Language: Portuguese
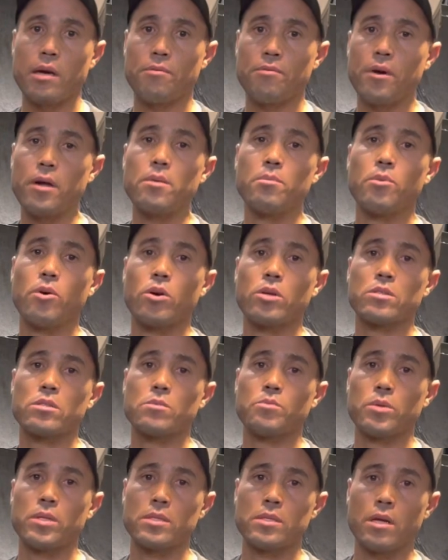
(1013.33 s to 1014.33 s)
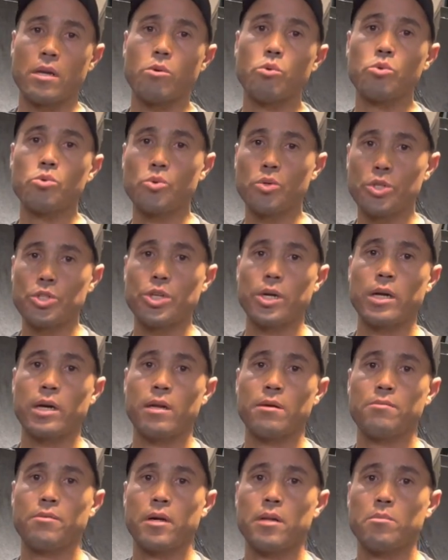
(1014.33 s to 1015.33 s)
firebox. Porque se a gordura chegar
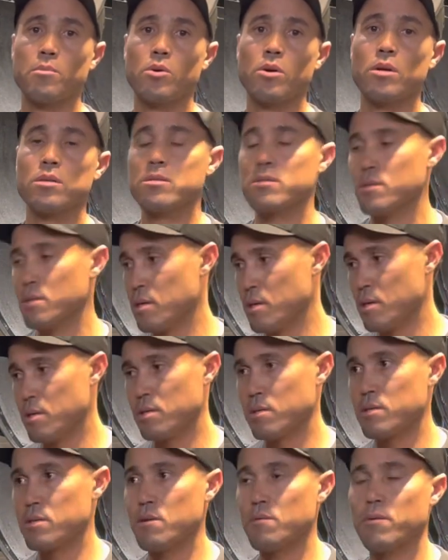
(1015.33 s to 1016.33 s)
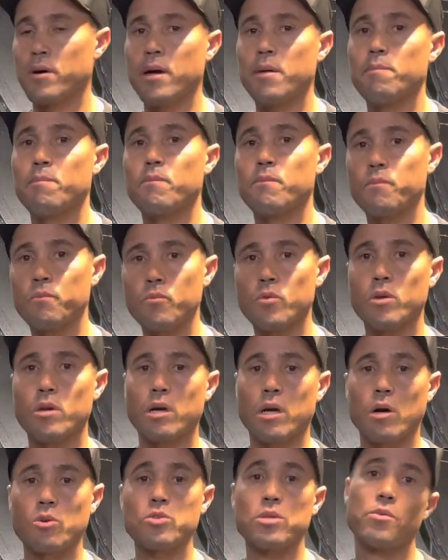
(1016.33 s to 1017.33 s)
na firebox, você vai
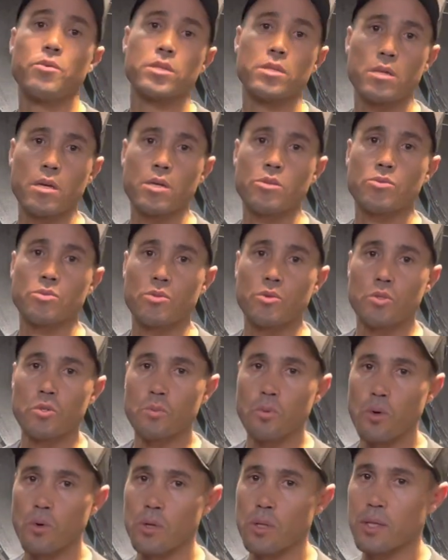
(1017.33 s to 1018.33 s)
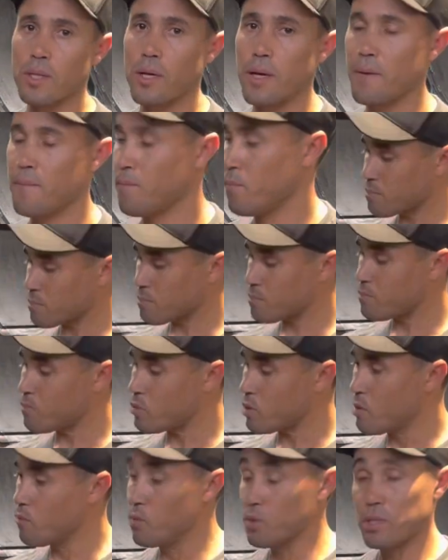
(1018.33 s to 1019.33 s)
causar um incêndio no seu smoker, tá?
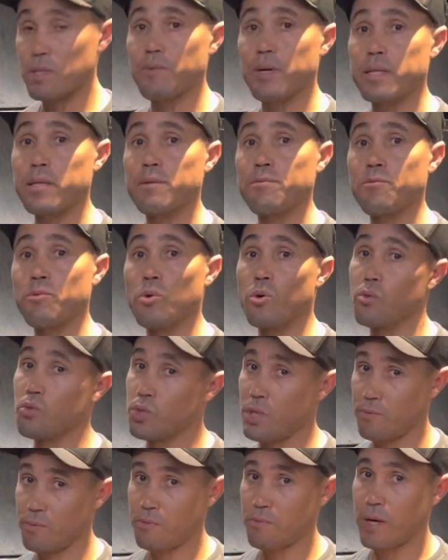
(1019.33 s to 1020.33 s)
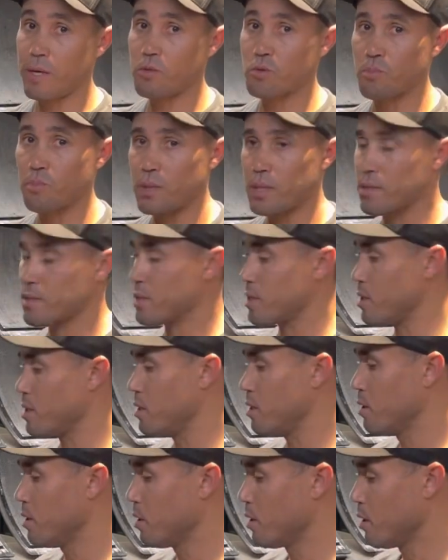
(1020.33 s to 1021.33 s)
Você vai ter fogo. Já vi vários pits
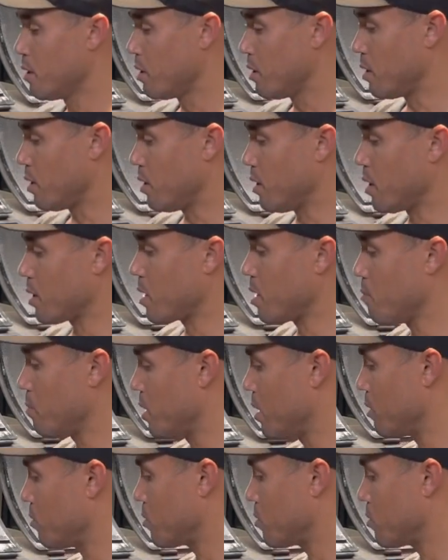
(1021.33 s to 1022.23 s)
aí ah, queimando.